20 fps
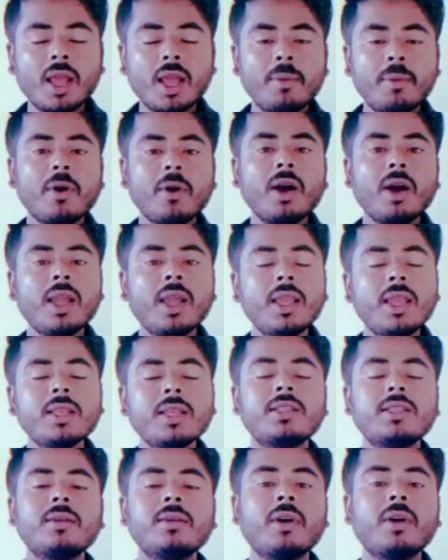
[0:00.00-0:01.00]
এবং এই
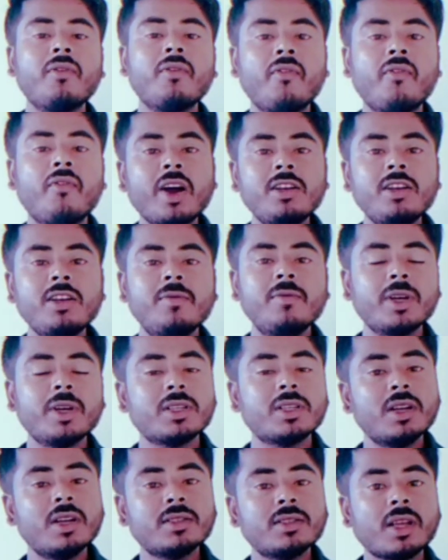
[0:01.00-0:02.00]
সিনেমার ফাইট
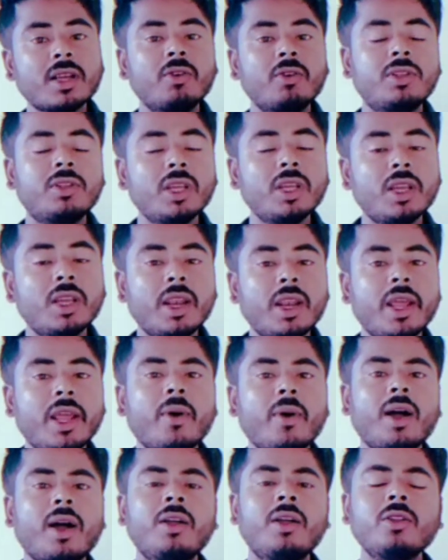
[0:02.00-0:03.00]
মাস্টার সাউথ থেকে
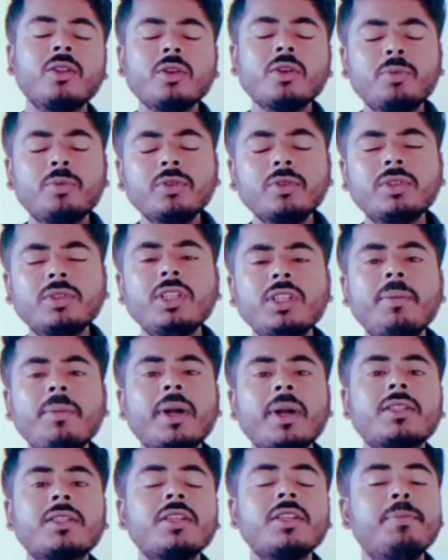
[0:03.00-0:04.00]
নেওয়া তো বুঝতেই
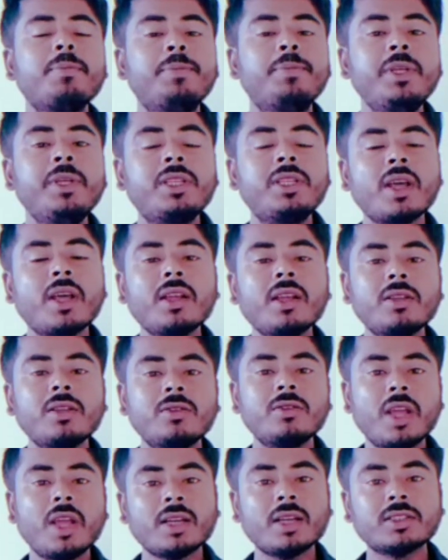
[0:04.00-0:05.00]
পারছেন বিশাল
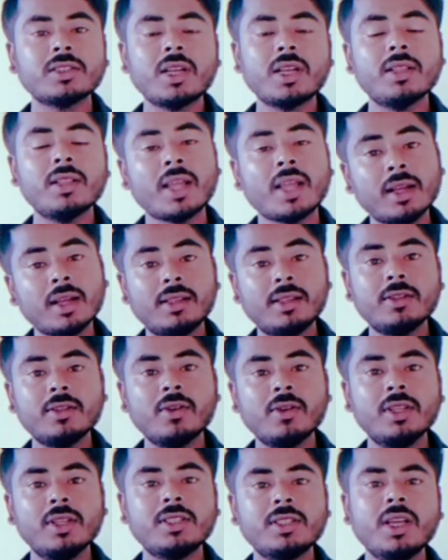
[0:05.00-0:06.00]
কিছু অ্যাকশানে থাকতে
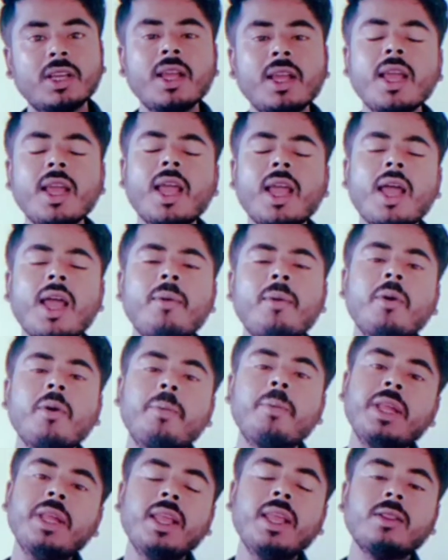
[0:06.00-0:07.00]
চলেছে এবং
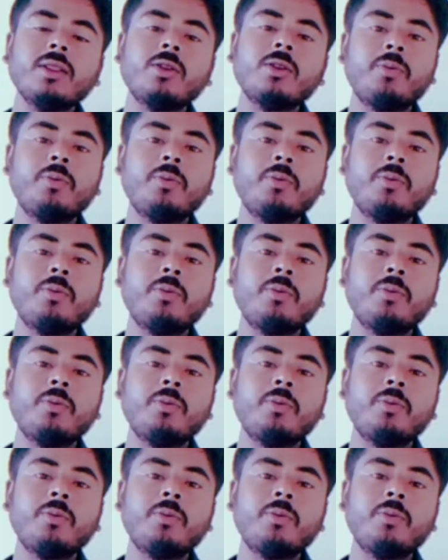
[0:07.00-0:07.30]
বিলেন তো